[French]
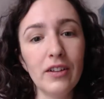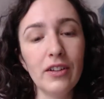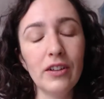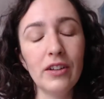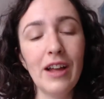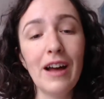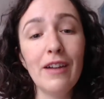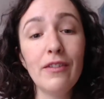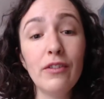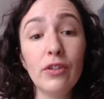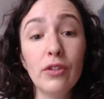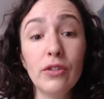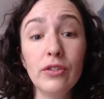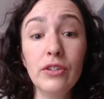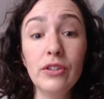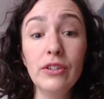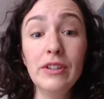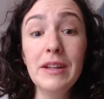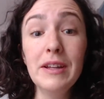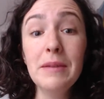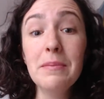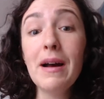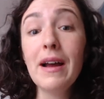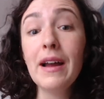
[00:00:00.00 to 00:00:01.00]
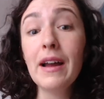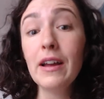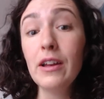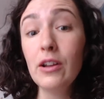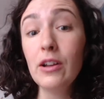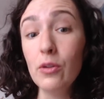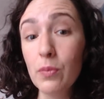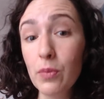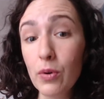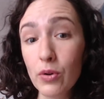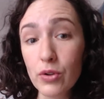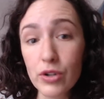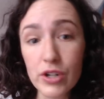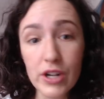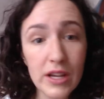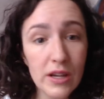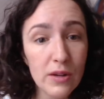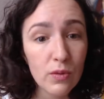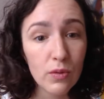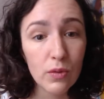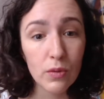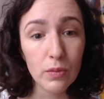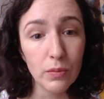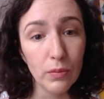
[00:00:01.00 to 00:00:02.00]
avant de démarrer le projet,
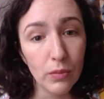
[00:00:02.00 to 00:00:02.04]
ou,